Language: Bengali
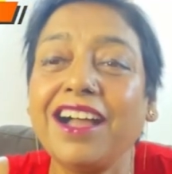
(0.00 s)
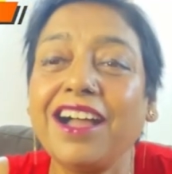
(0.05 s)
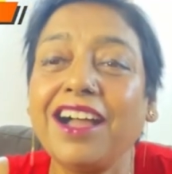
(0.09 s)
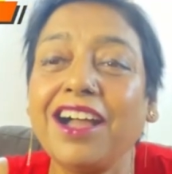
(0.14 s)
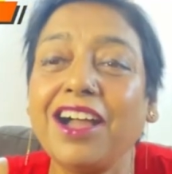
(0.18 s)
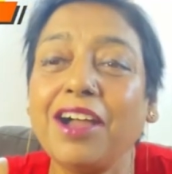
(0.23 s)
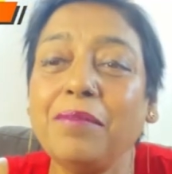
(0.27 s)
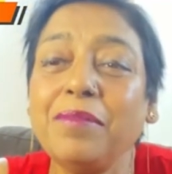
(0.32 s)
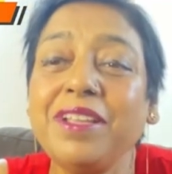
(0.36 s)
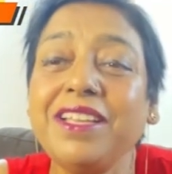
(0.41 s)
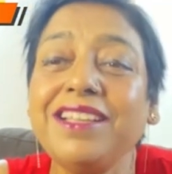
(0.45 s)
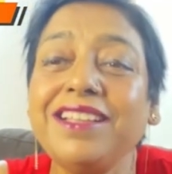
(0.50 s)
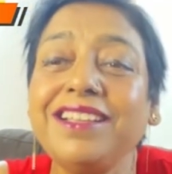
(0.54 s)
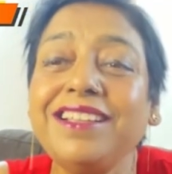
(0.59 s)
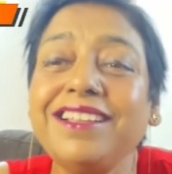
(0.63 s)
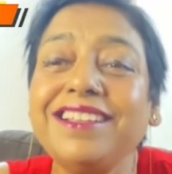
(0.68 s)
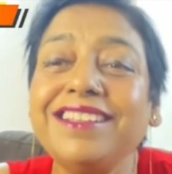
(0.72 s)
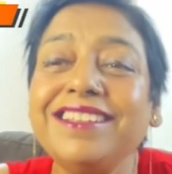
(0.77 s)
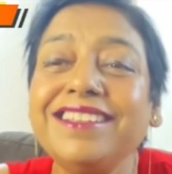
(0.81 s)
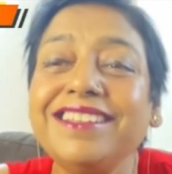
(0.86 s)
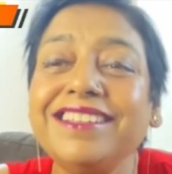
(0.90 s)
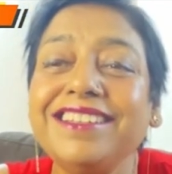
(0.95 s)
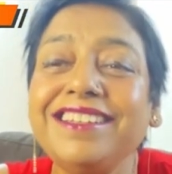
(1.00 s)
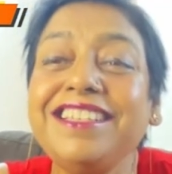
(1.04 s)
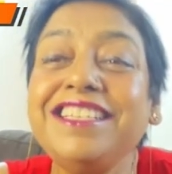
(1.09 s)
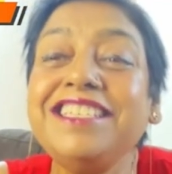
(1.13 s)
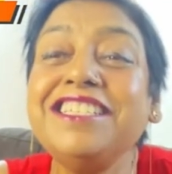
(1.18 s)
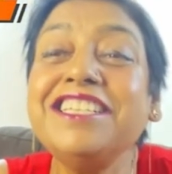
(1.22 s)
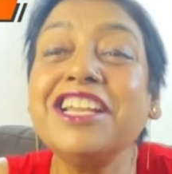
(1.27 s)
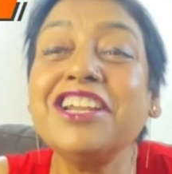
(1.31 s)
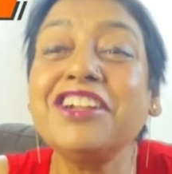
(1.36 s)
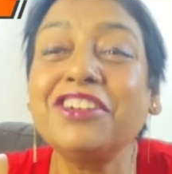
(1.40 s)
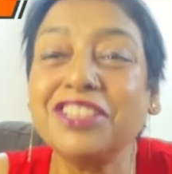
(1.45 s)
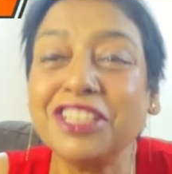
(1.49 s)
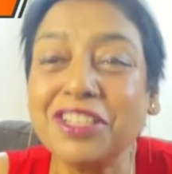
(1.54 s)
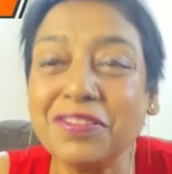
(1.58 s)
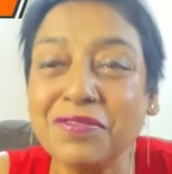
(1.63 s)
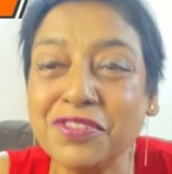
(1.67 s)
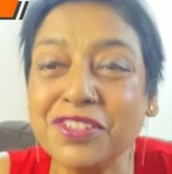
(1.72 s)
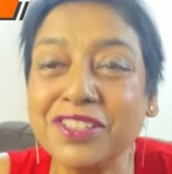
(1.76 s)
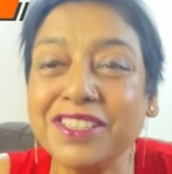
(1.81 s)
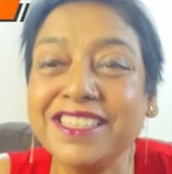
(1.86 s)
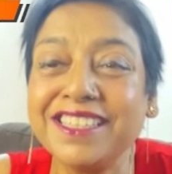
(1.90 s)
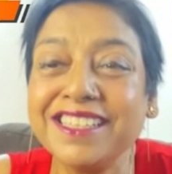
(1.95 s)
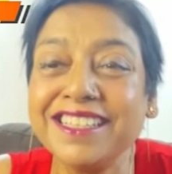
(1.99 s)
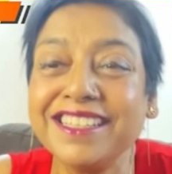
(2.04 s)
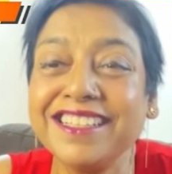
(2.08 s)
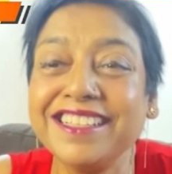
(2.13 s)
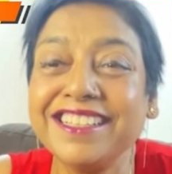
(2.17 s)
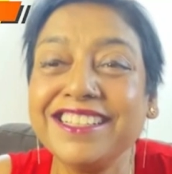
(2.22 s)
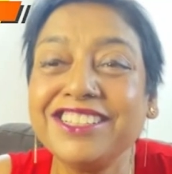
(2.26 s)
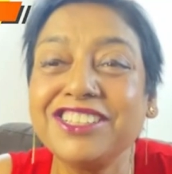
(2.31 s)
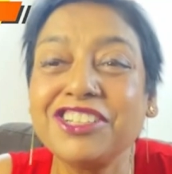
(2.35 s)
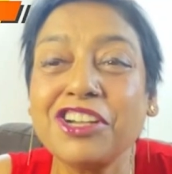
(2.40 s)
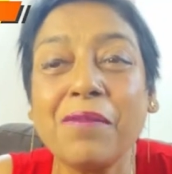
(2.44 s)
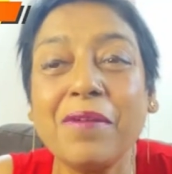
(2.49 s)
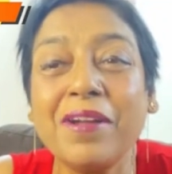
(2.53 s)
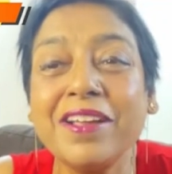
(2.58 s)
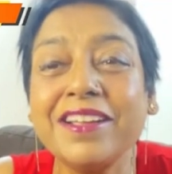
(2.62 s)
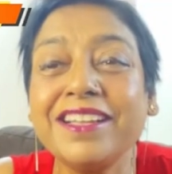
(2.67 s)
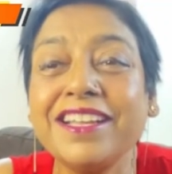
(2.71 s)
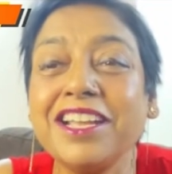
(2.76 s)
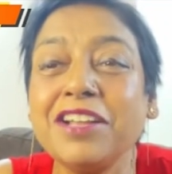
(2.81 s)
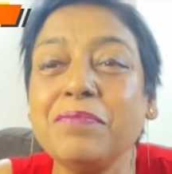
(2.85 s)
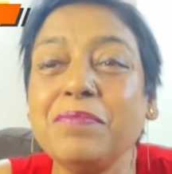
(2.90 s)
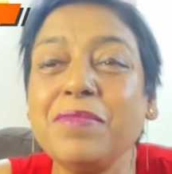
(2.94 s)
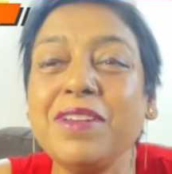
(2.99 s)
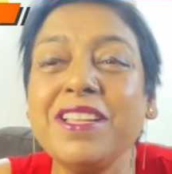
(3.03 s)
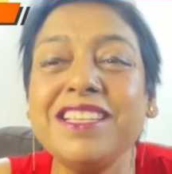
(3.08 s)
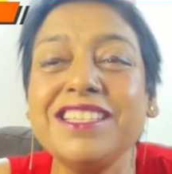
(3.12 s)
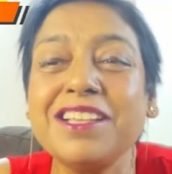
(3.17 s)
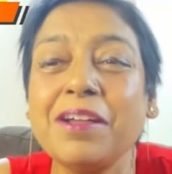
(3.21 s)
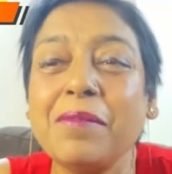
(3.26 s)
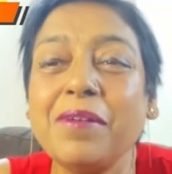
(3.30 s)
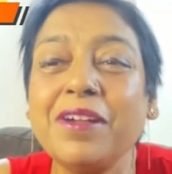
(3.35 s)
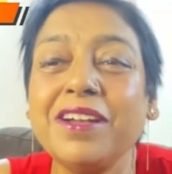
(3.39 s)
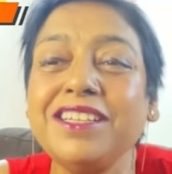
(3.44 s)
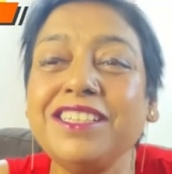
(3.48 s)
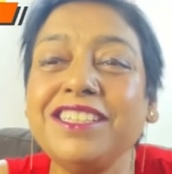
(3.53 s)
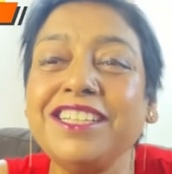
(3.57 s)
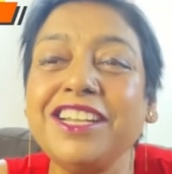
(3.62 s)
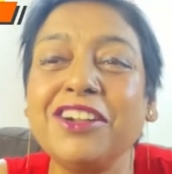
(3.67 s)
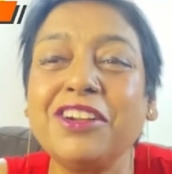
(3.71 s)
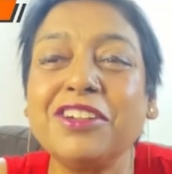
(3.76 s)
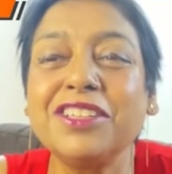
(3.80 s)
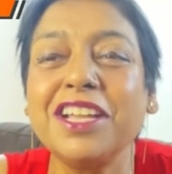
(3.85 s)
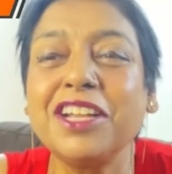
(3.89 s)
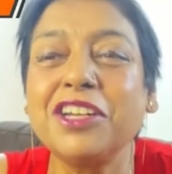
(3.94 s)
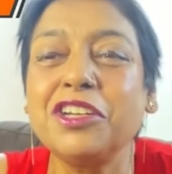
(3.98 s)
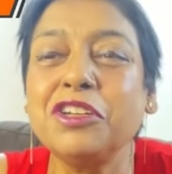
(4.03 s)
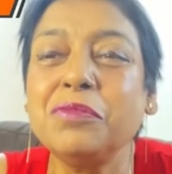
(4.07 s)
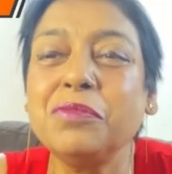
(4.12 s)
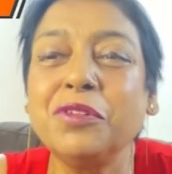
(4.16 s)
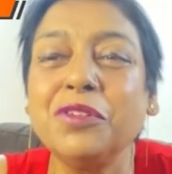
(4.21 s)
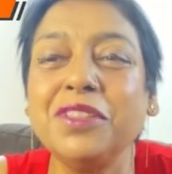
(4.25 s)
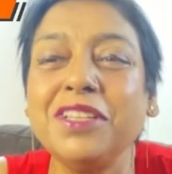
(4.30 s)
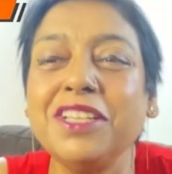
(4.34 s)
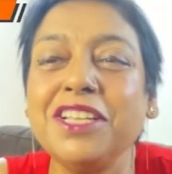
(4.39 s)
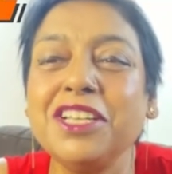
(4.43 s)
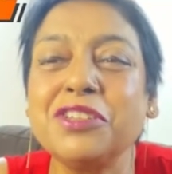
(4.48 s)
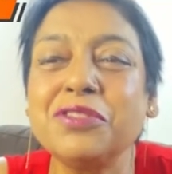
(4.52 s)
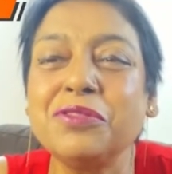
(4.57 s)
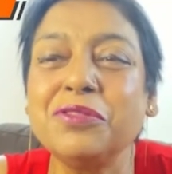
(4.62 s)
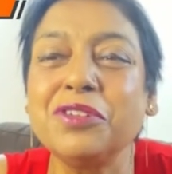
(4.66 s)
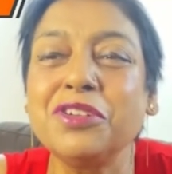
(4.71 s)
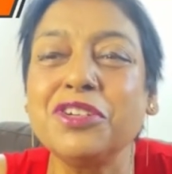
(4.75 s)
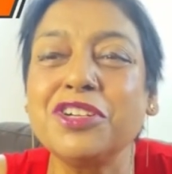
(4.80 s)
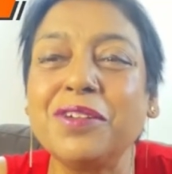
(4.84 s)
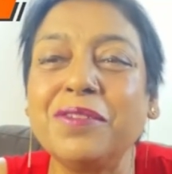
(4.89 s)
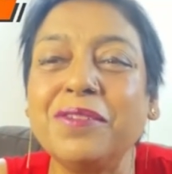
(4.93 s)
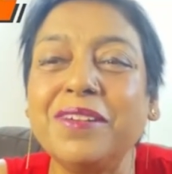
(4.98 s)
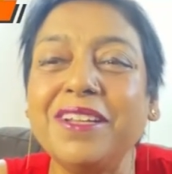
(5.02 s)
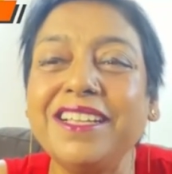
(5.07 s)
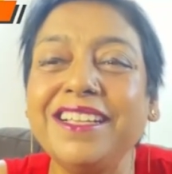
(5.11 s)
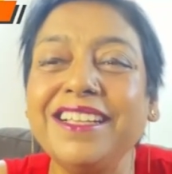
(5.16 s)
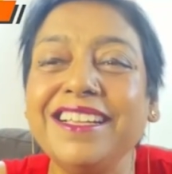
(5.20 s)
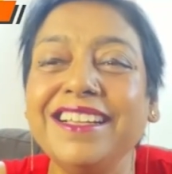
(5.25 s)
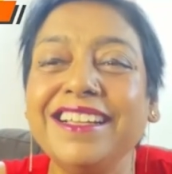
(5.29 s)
আমি নিজের কথা বলতে সবাইকে প্লিজ আমার নিজের কথা একটু মন দিয়ে শুনো সবাই